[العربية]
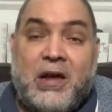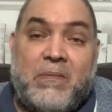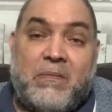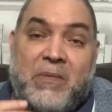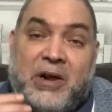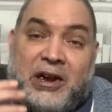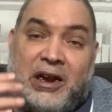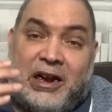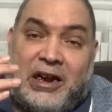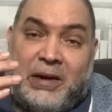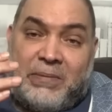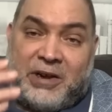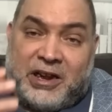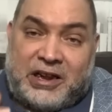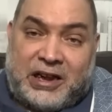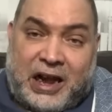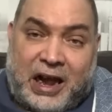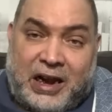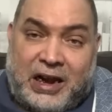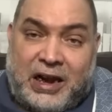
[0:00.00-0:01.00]
من اللي
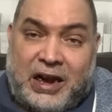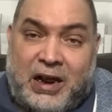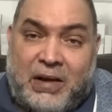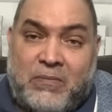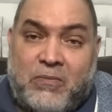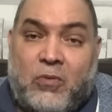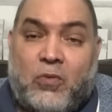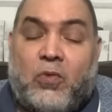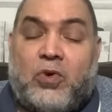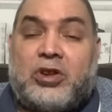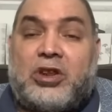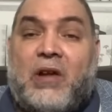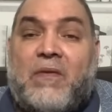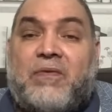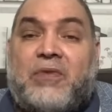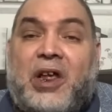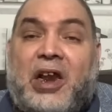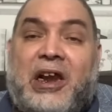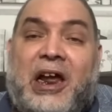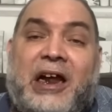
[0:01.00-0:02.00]
بيتكلم
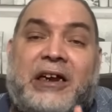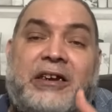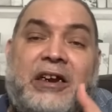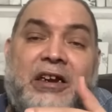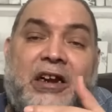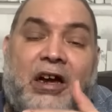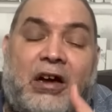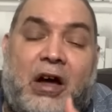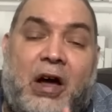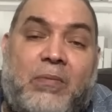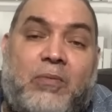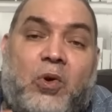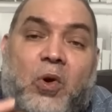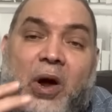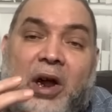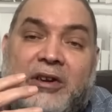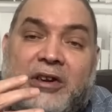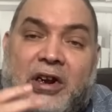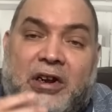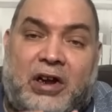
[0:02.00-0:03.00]
وتفضل عن اللي
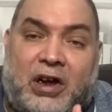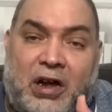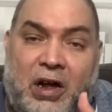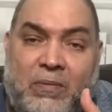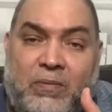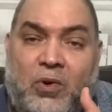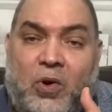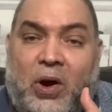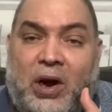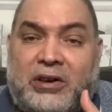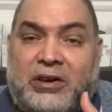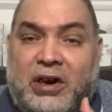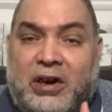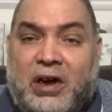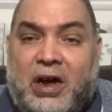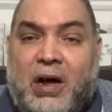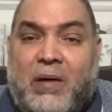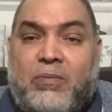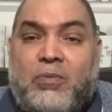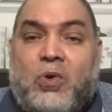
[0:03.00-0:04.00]
قبله عن اللي قبله عن
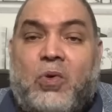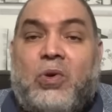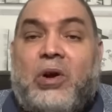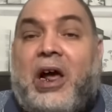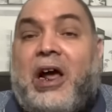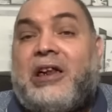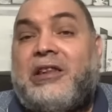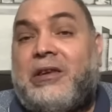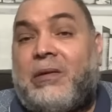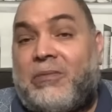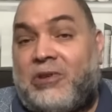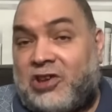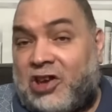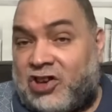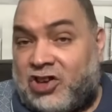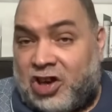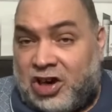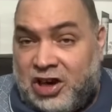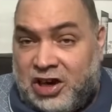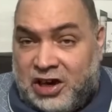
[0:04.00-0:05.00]
اللي قبله لحد ما
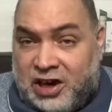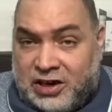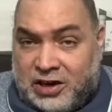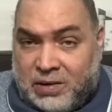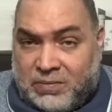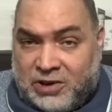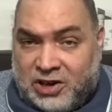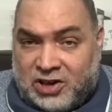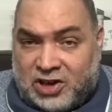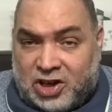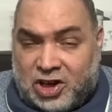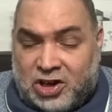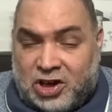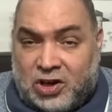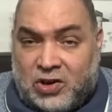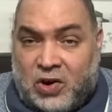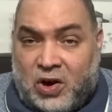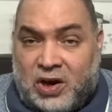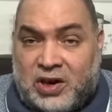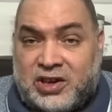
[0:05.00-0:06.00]
تصل الى النبي صلى
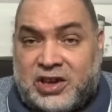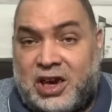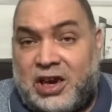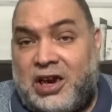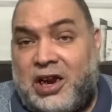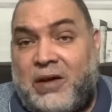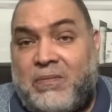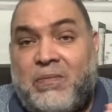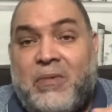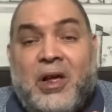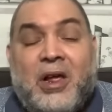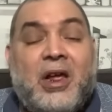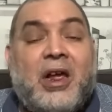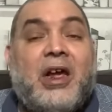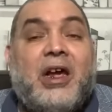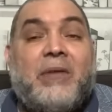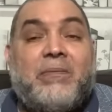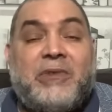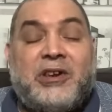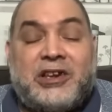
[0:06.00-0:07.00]
الله عليه وسلم
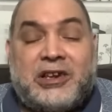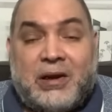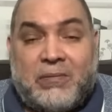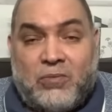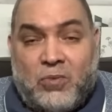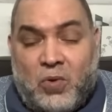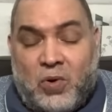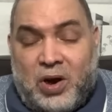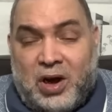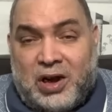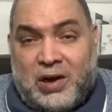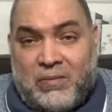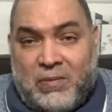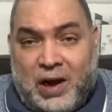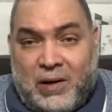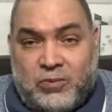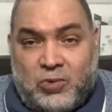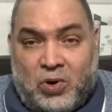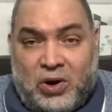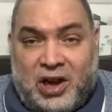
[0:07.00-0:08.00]
بيسموها
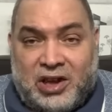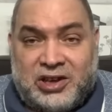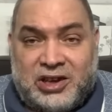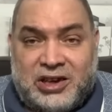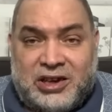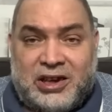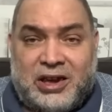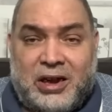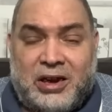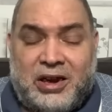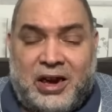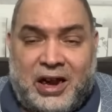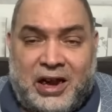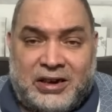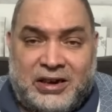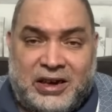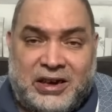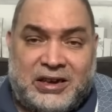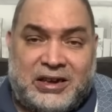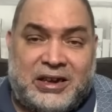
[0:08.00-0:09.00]
جماعه بتوع
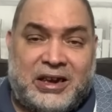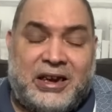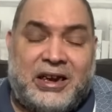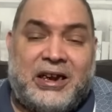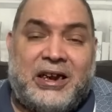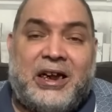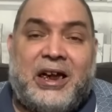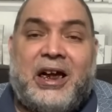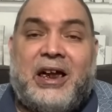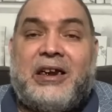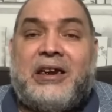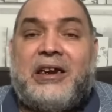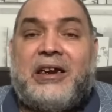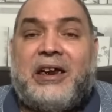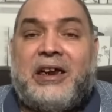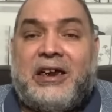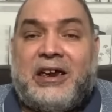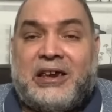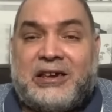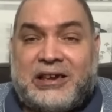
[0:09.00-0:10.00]
الحديث ايه
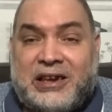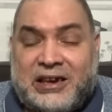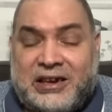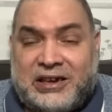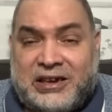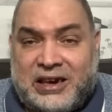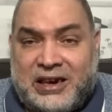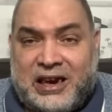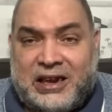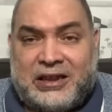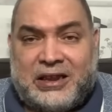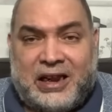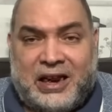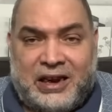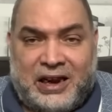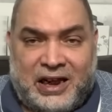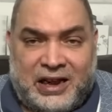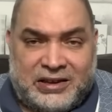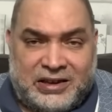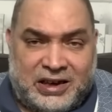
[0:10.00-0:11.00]
اللي هي سلسله
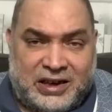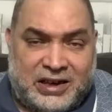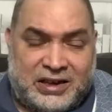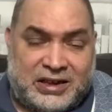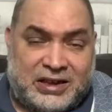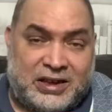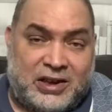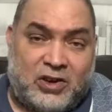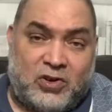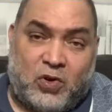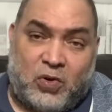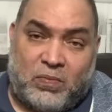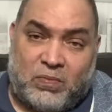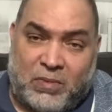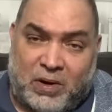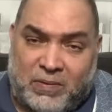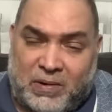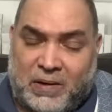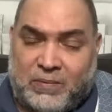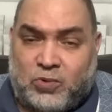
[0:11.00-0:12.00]
الحديث اللي
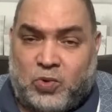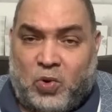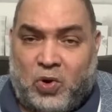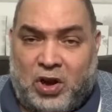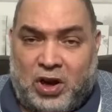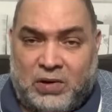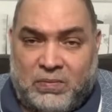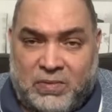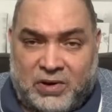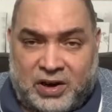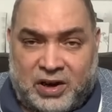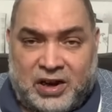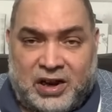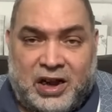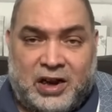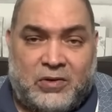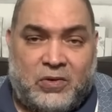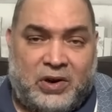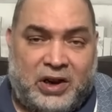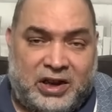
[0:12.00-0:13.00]
هم بقى بتوع علم
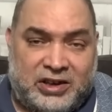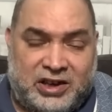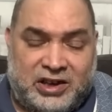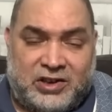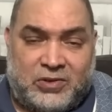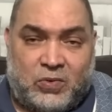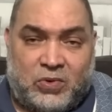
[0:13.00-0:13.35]
الرجال والحديث